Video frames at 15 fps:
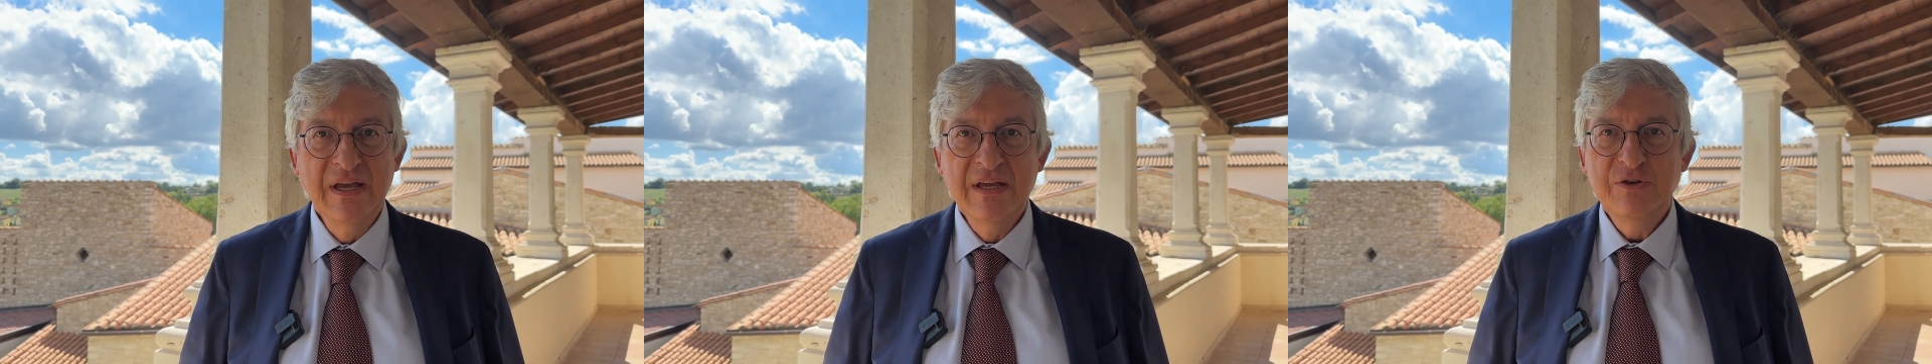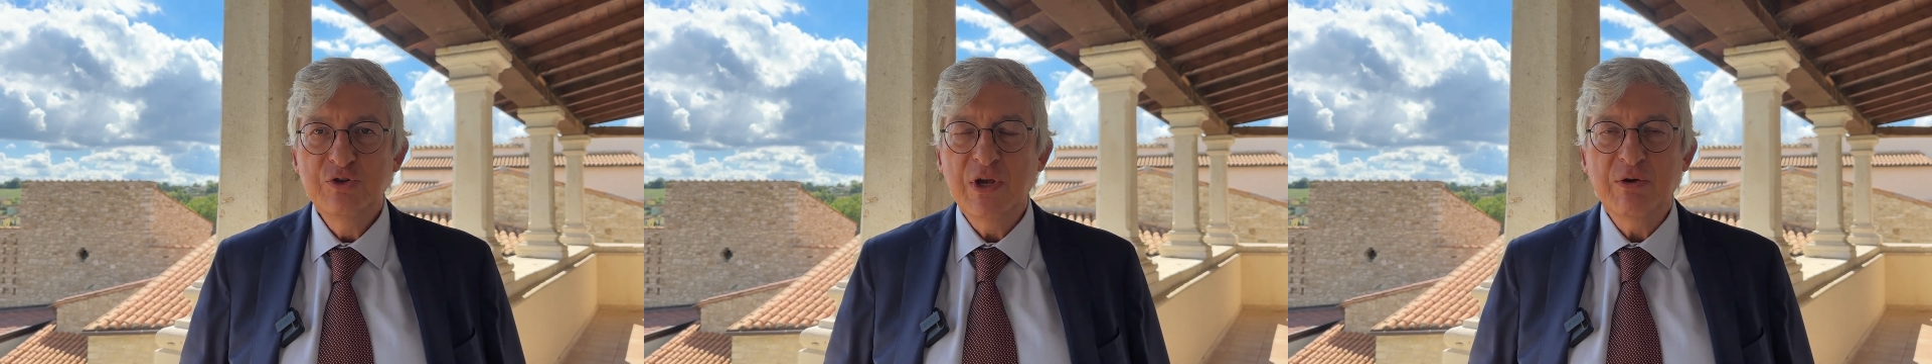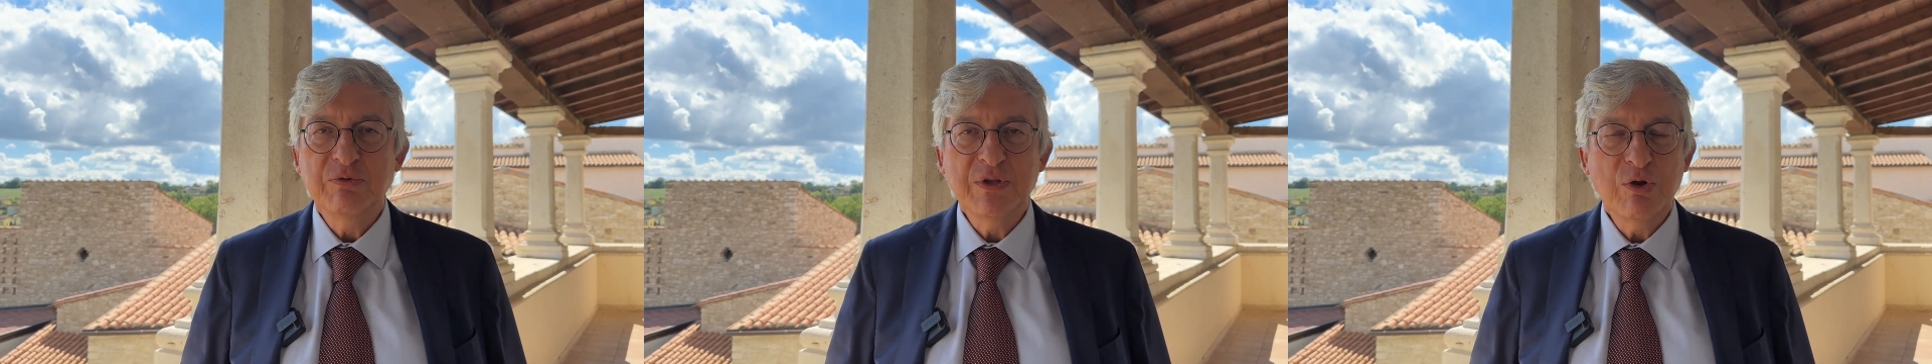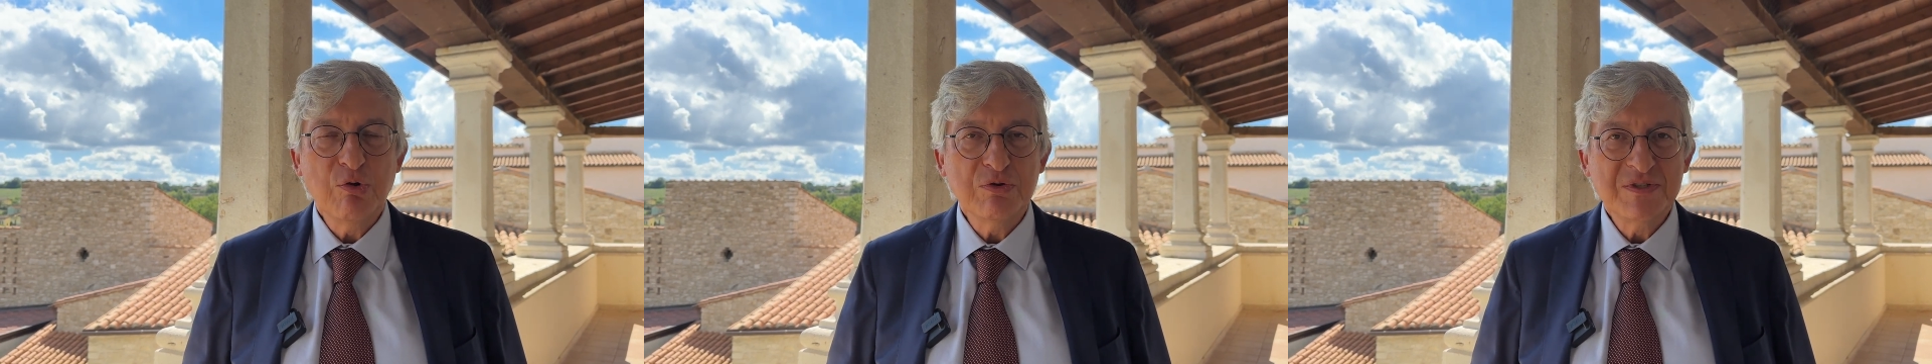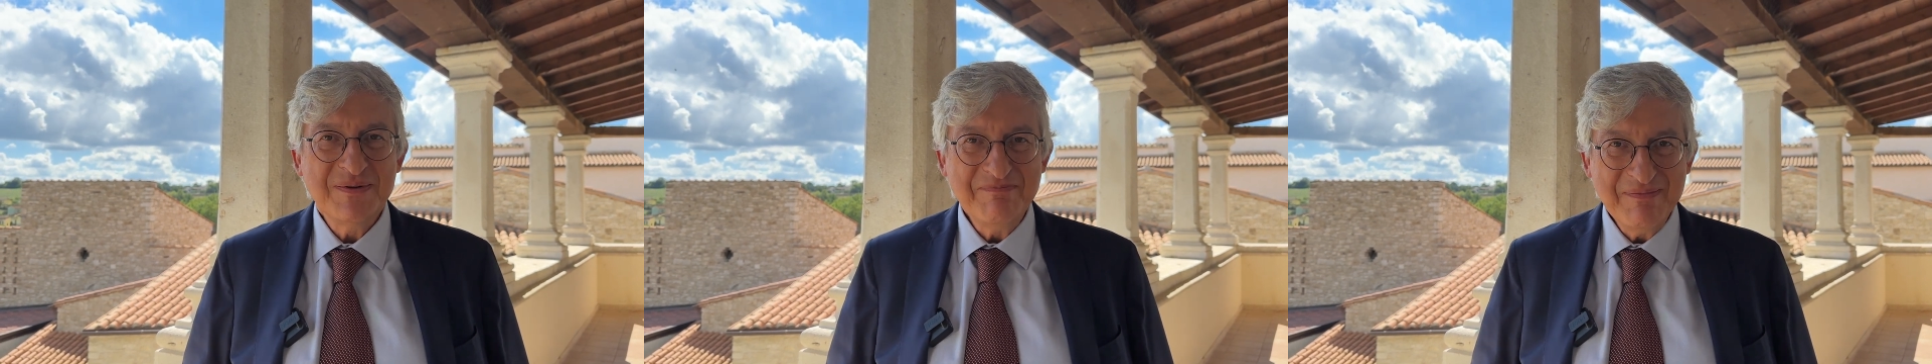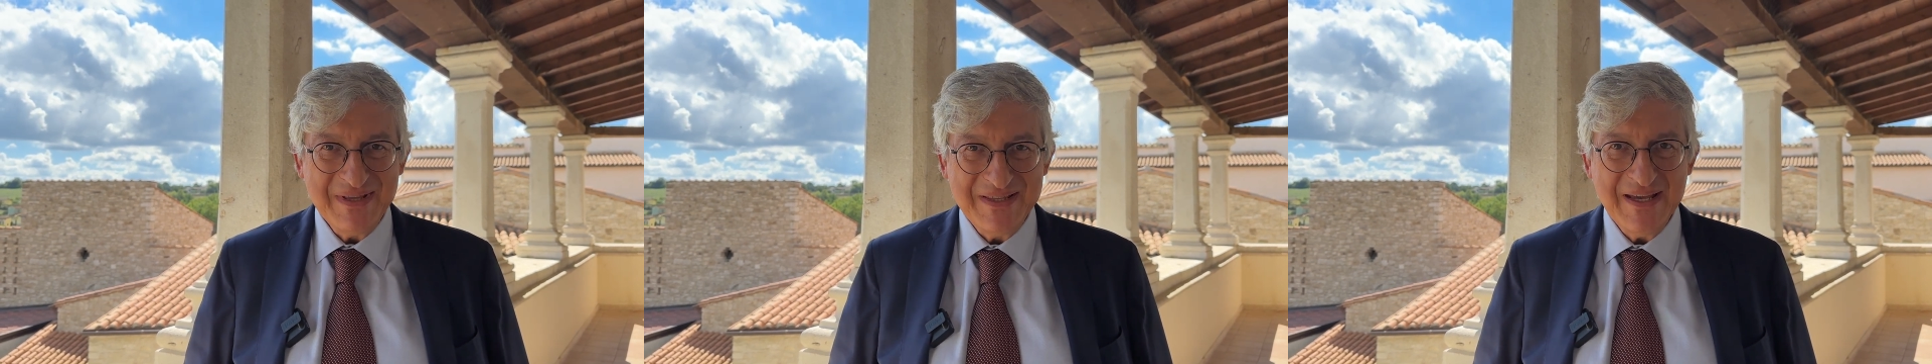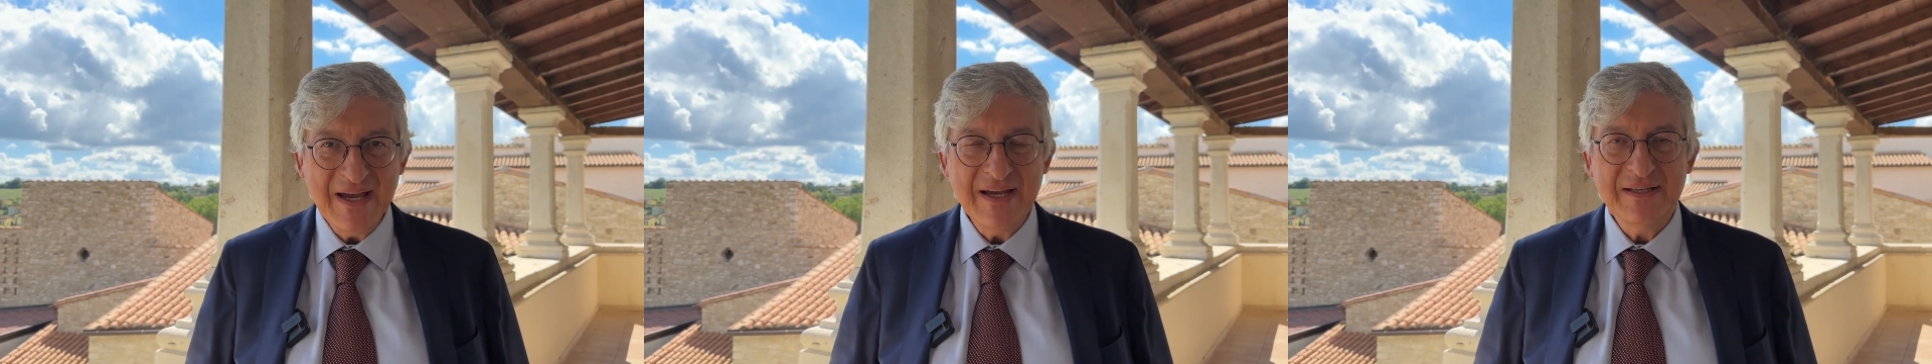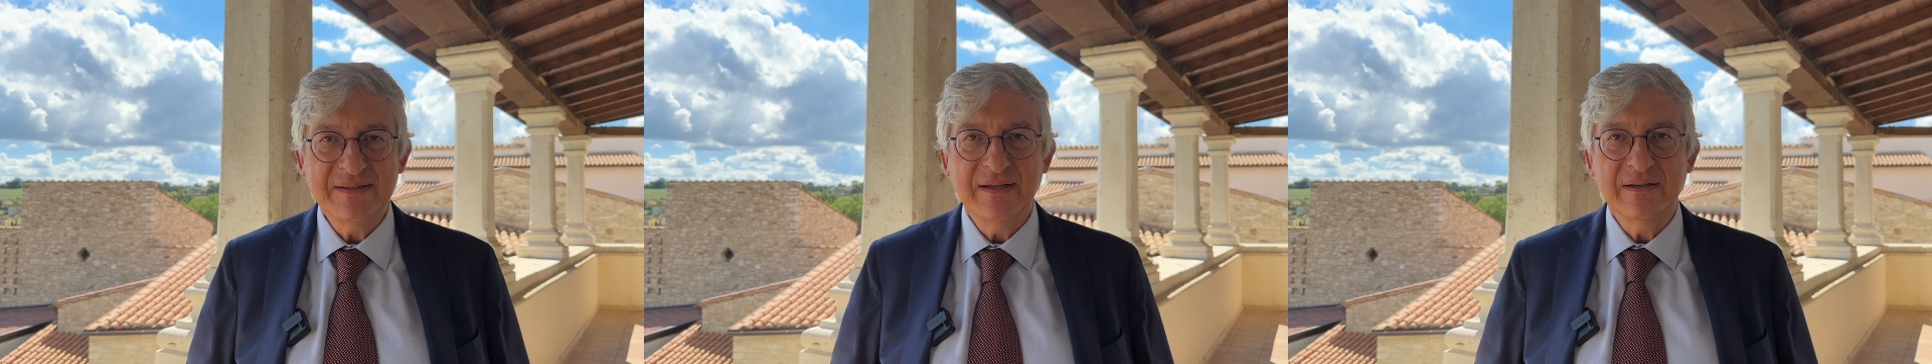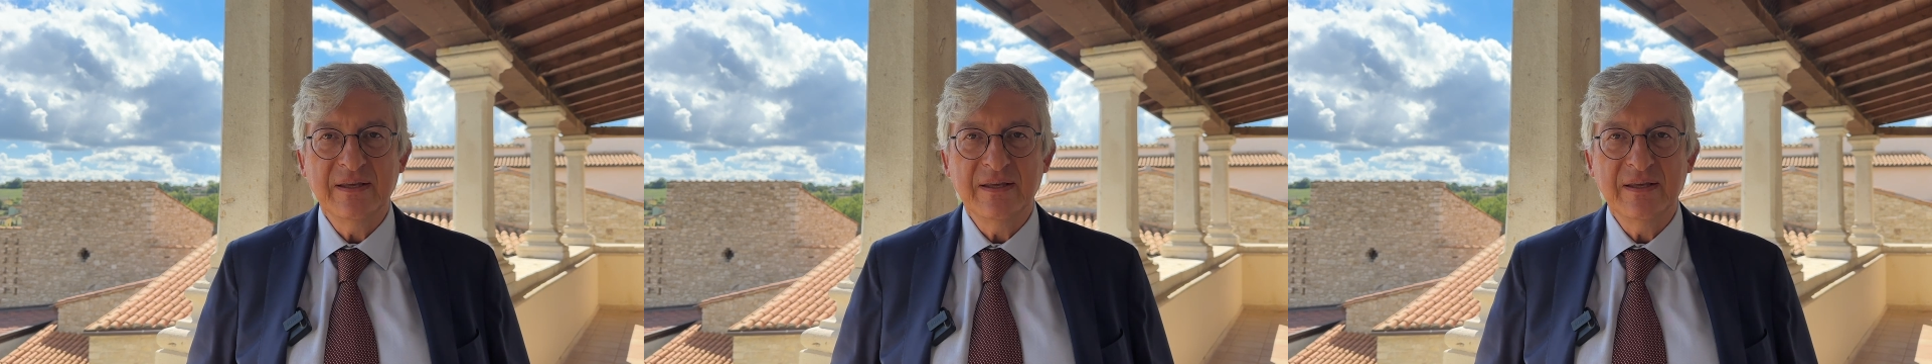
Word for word: C'è una cosa immediata